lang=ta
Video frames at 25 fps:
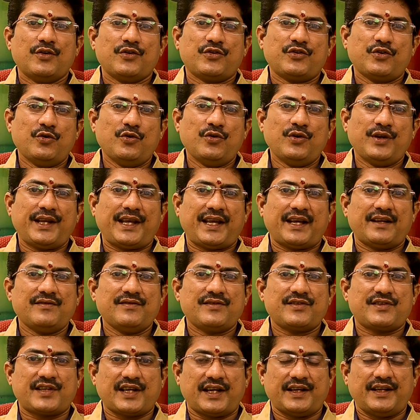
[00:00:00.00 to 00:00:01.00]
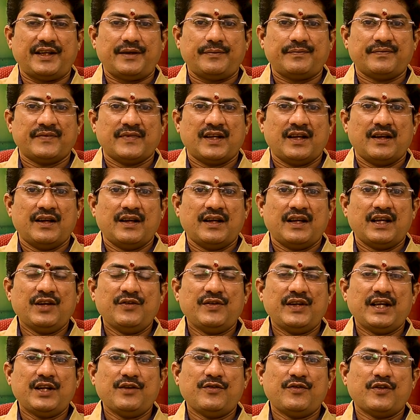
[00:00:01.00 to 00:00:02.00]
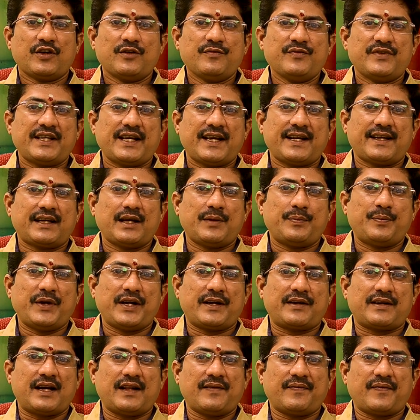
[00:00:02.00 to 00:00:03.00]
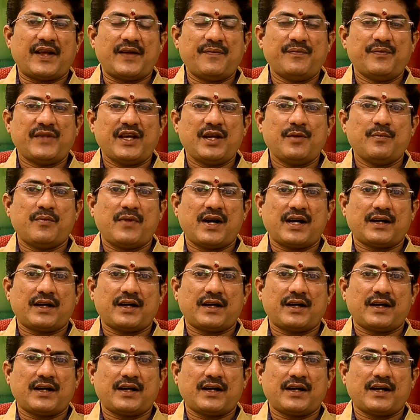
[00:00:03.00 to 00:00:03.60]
சூரியன் சனி இவ் இருவரும் சேர்க்கை பெற்றால் தந்தை